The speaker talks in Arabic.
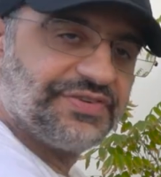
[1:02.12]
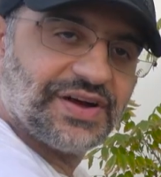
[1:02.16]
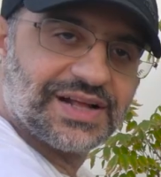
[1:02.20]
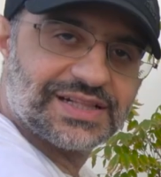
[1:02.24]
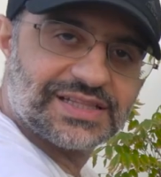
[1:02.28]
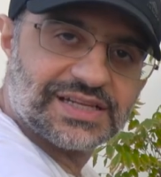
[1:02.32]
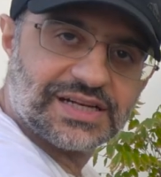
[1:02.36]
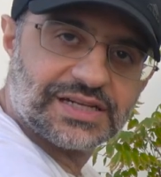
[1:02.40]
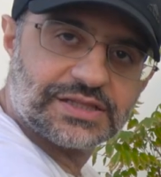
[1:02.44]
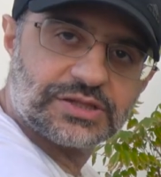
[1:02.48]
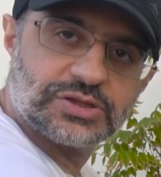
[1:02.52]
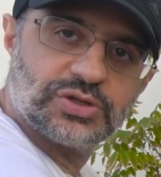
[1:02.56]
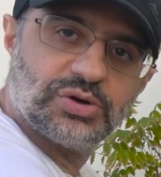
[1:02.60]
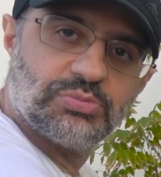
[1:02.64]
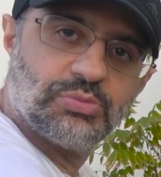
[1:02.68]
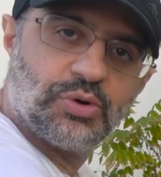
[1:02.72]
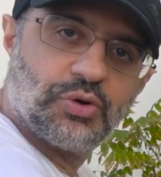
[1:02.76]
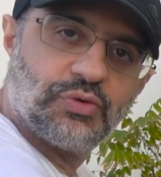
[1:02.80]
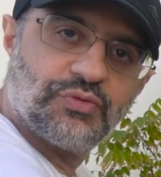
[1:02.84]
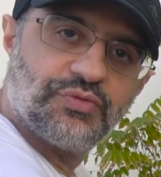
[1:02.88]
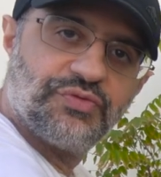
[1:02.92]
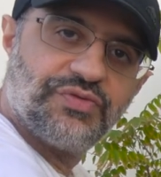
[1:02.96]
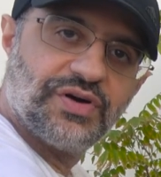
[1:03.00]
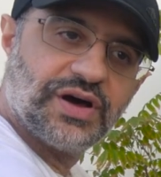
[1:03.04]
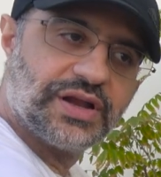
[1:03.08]
فترة
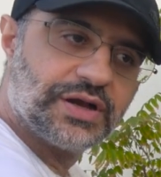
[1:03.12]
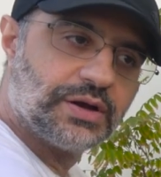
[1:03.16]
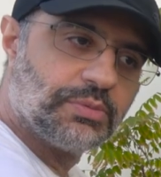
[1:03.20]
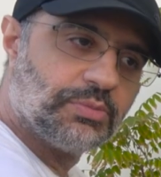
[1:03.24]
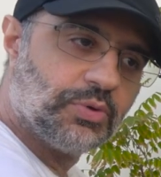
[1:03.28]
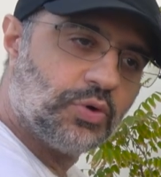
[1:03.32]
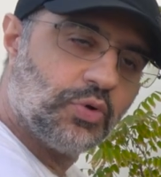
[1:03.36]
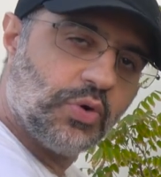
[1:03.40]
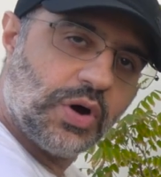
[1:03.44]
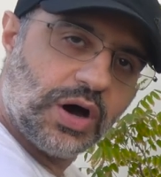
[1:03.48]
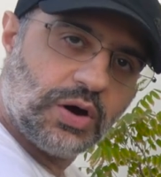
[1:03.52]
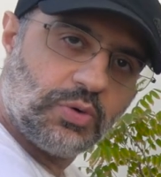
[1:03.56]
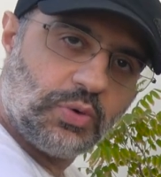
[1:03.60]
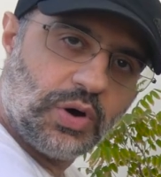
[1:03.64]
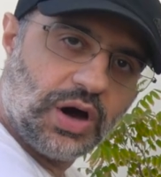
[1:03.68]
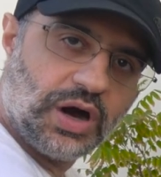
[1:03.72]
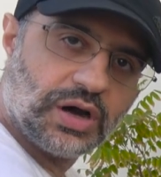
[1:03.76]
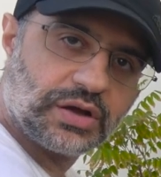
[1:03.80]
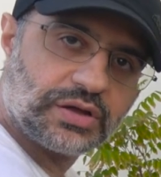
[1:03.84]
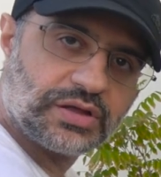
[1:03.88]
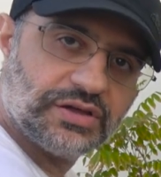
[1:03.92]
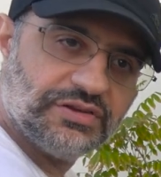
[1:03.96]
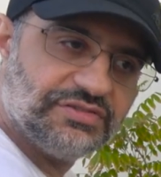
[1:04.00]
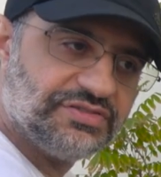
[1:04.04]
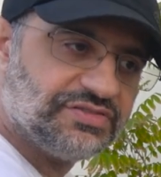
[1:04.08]
نمو فنموها
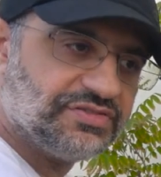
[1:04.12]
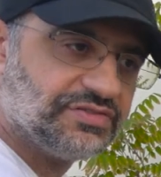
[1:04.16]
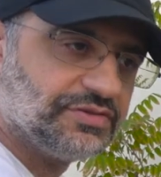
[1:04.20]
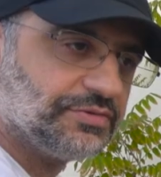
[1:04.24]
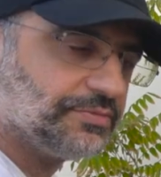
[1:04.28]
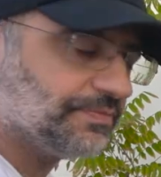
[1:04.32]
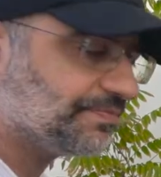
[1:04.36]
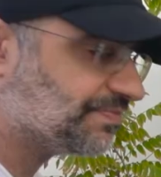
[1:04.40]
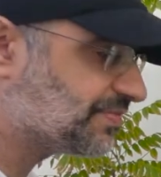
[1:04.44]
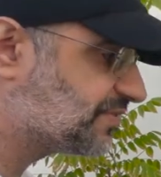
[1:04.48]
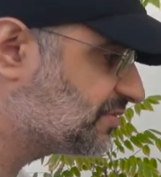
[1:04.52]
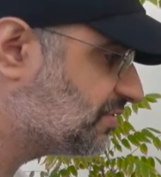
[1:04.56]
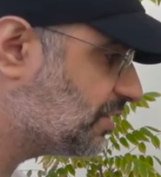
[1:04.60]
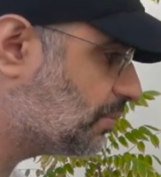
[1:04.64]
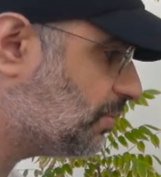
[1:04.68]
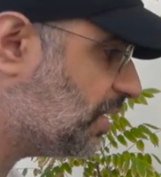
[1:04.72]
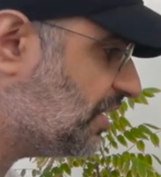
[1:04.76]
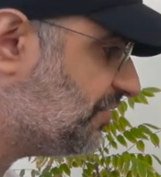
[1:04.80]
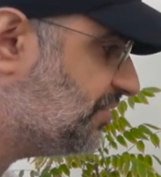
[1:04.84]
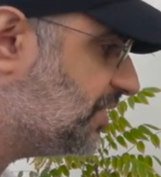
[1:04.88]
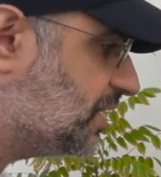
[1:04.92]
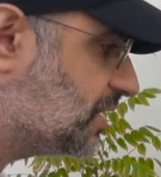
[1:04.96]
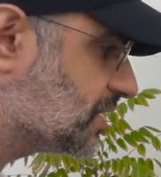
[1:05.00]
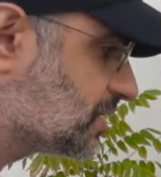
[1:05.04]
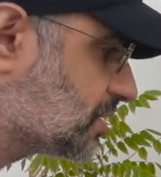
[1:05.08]
واقف
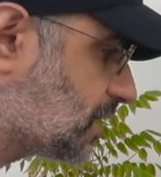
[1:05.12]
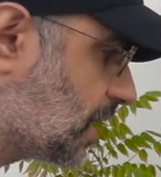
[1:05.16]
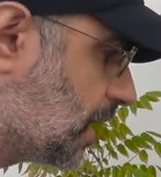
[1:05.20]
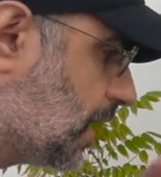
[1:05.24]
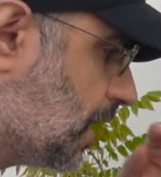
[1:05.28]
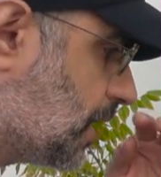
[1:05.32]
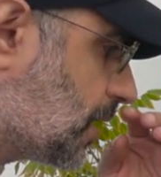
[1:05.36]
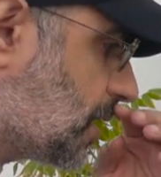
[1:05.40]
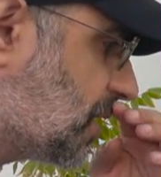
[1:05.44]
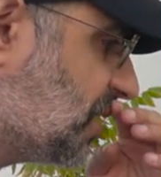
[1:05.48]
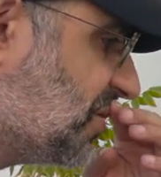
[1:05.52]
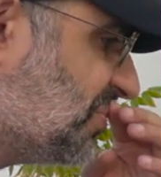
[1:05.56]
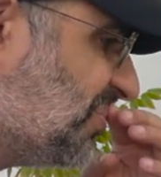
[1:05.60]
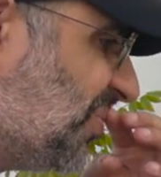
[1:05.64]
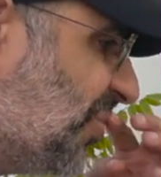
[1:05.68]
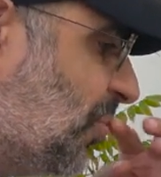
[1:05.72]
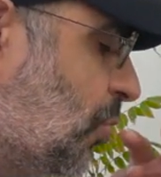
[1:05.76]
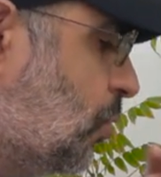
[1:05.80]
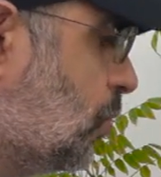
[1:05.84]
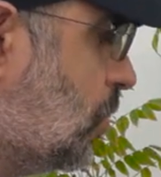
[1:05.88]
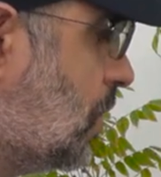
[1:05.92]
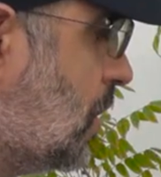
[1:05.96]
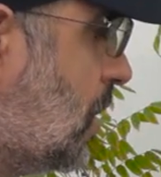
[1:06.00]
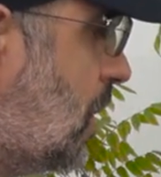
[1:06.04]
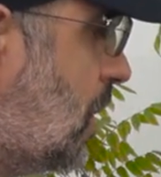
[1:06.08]
فما في انطلاق نمو